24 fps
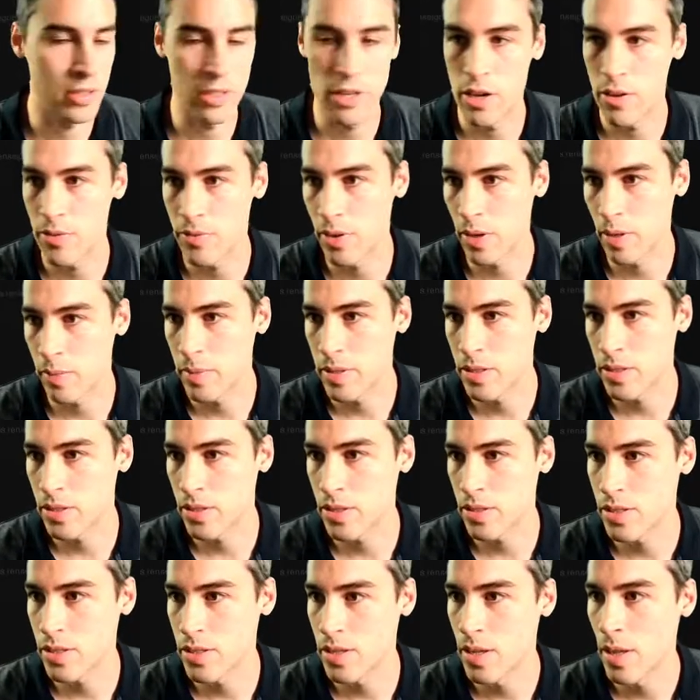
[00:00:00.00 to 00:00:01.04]
J'avais fermé
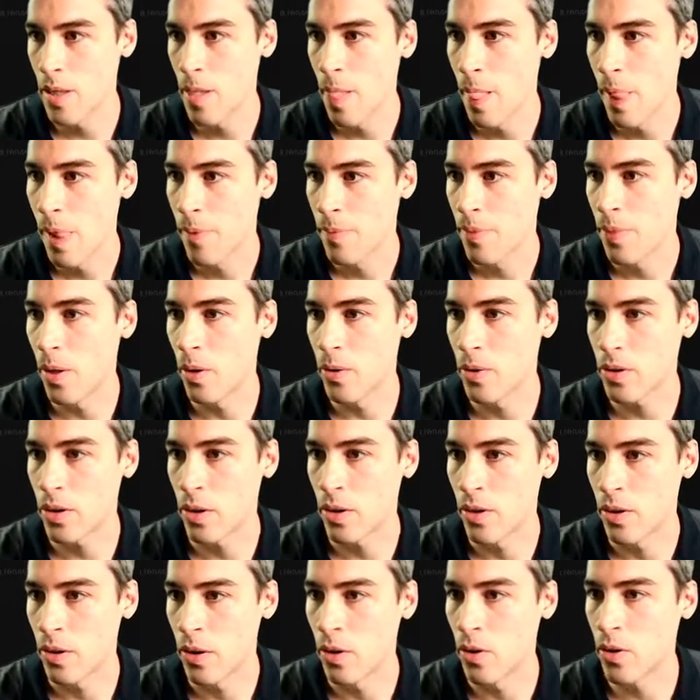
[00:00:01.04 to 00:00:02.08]
ici. Donc,
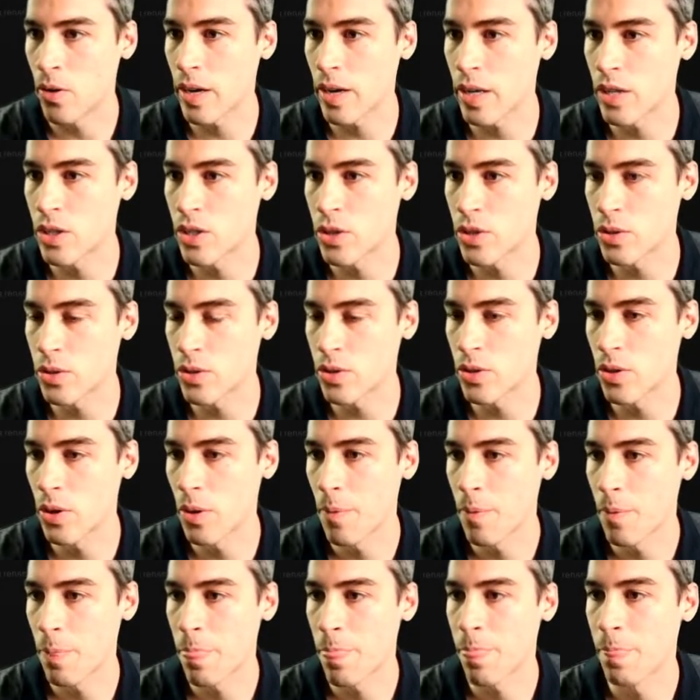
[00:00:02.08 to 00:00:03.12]
on
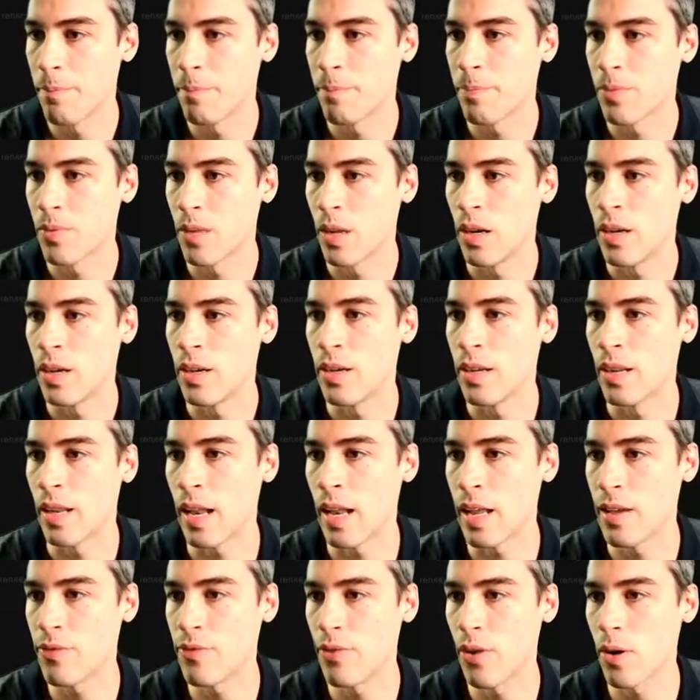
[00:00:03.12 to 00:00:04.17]
rajoute
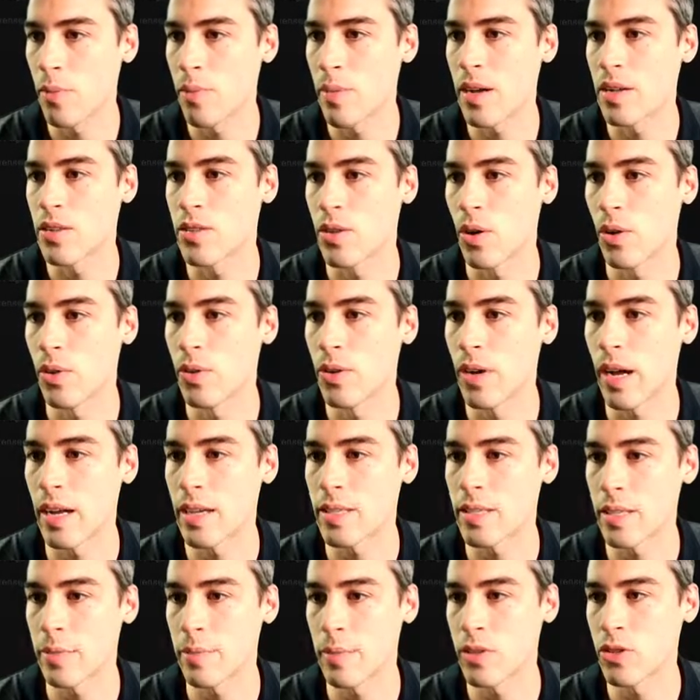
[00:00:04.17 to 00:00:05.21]
l'information,
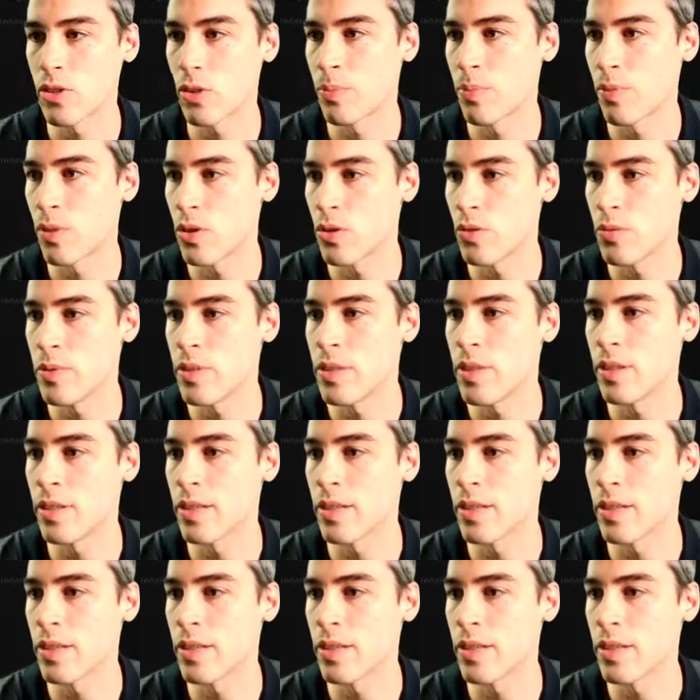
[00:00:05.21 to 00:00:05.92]
renseignement sur produit.